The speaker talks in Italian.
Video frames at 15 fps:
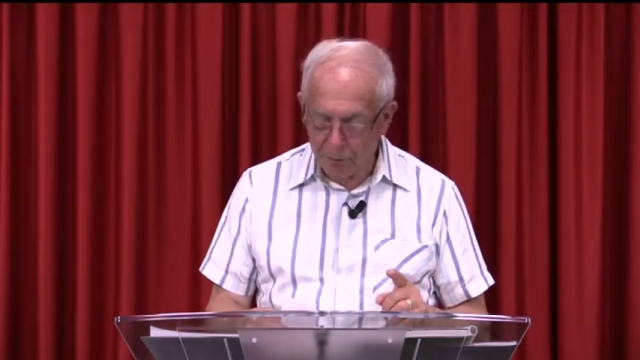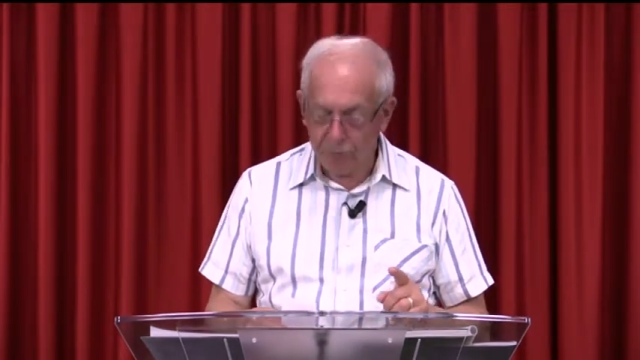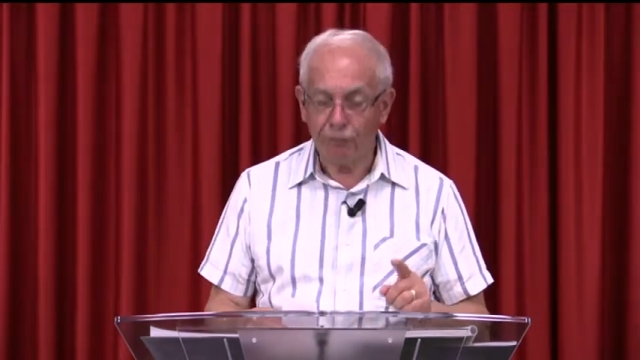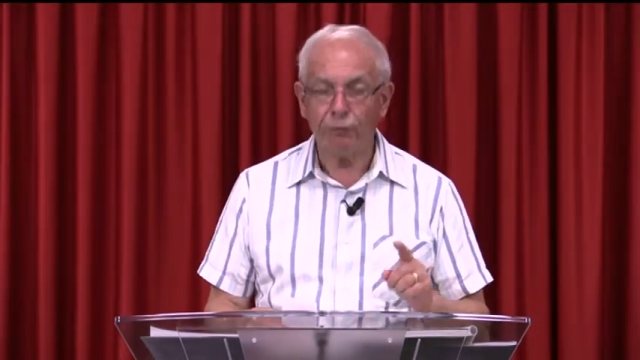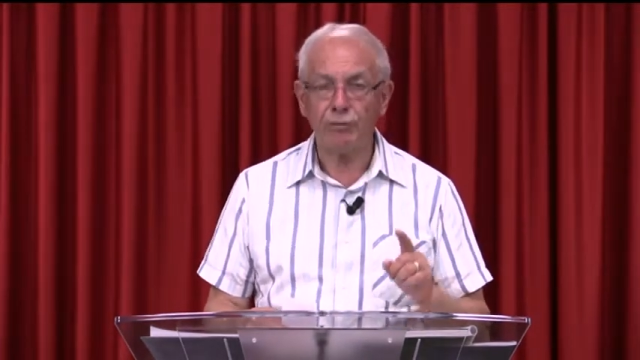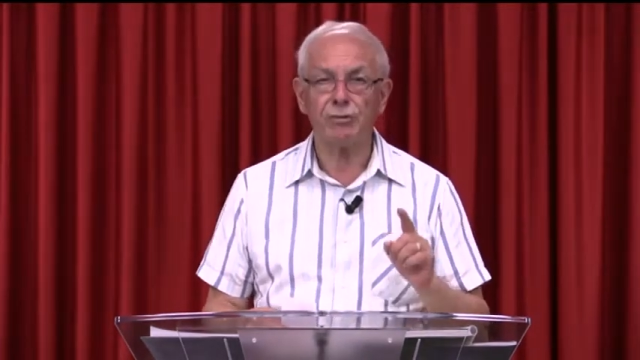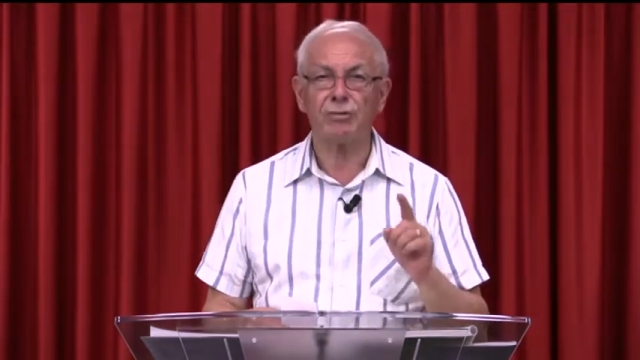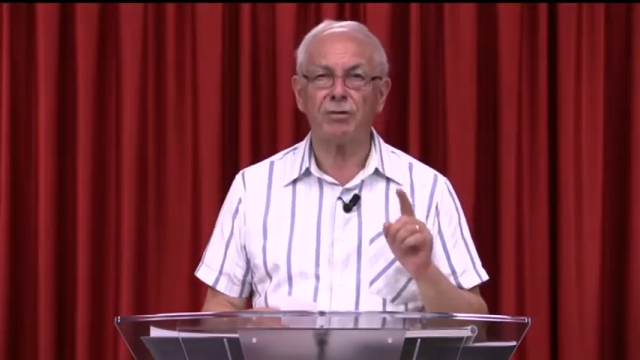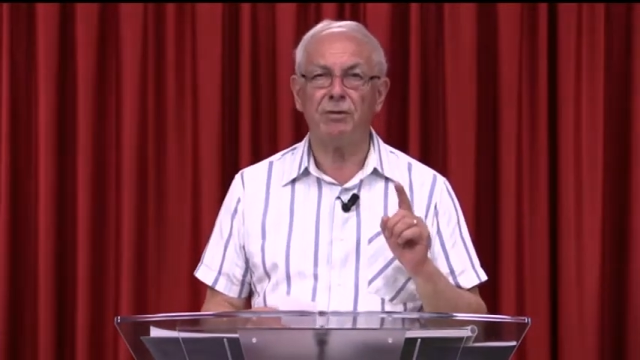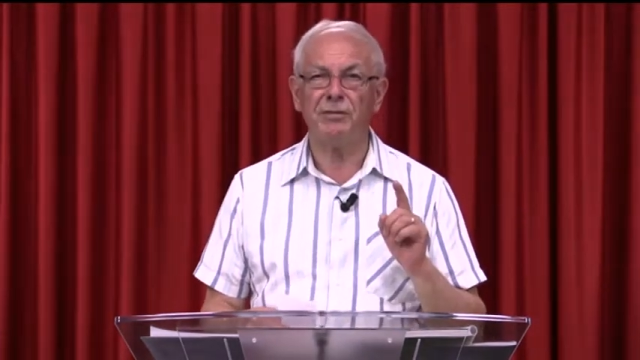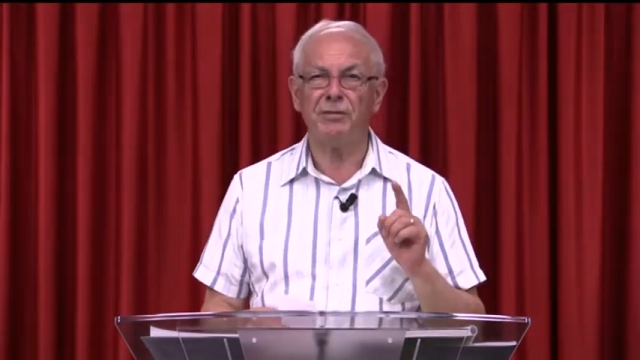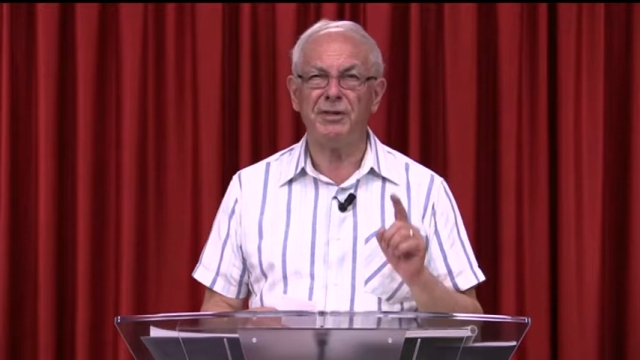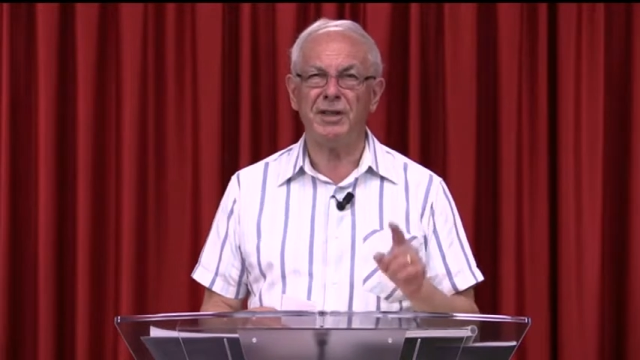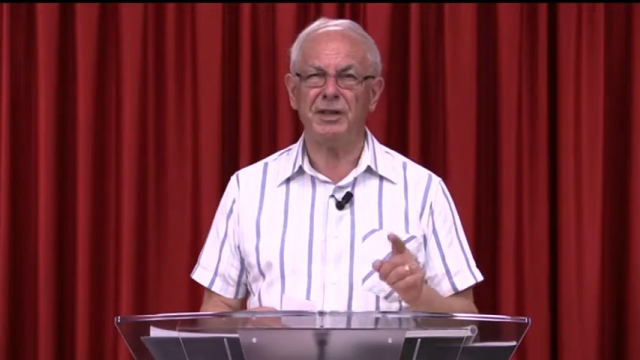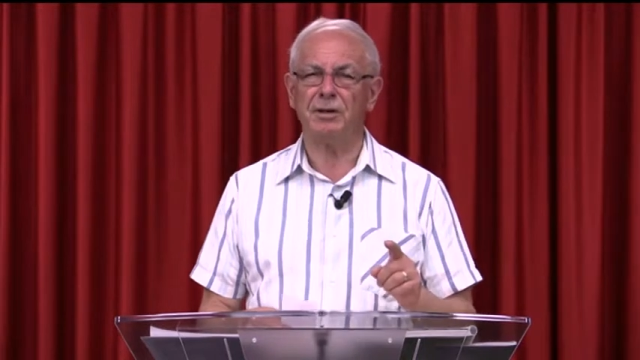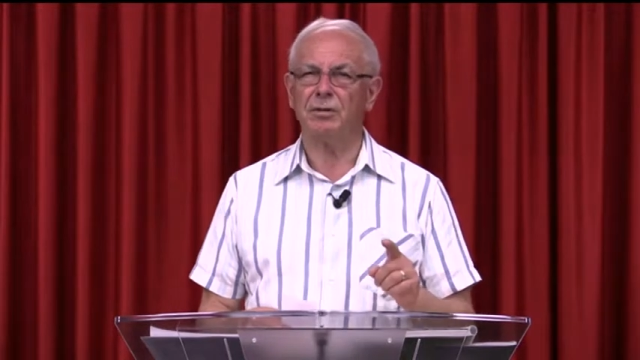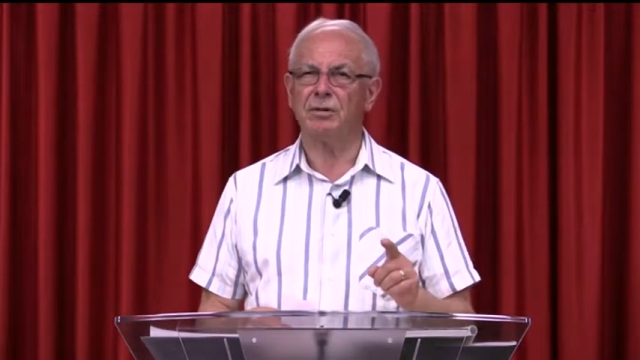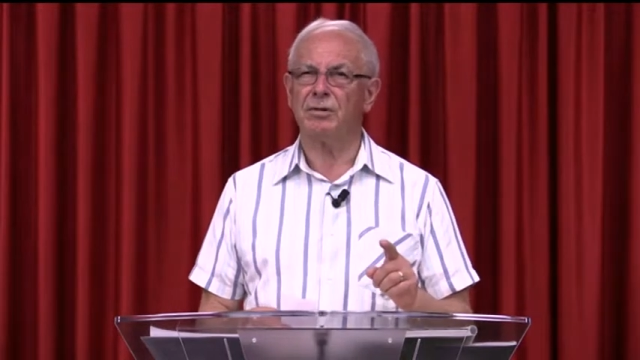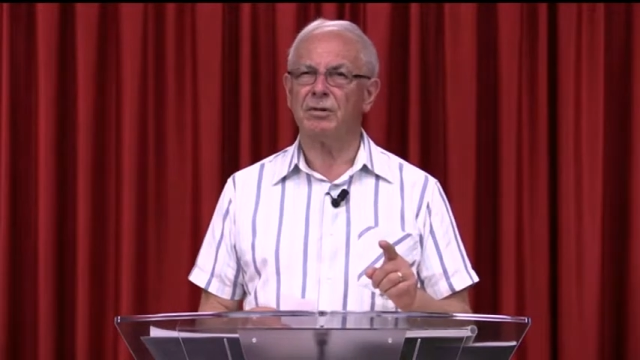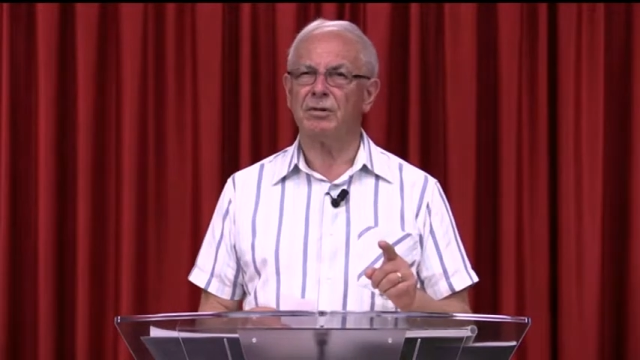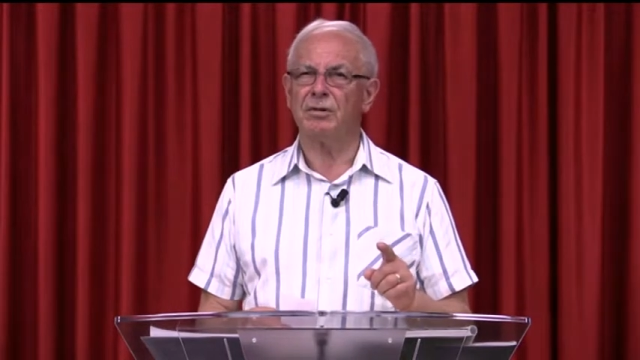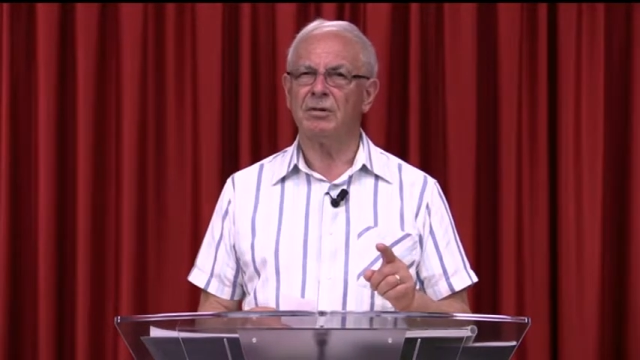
fu sconfitto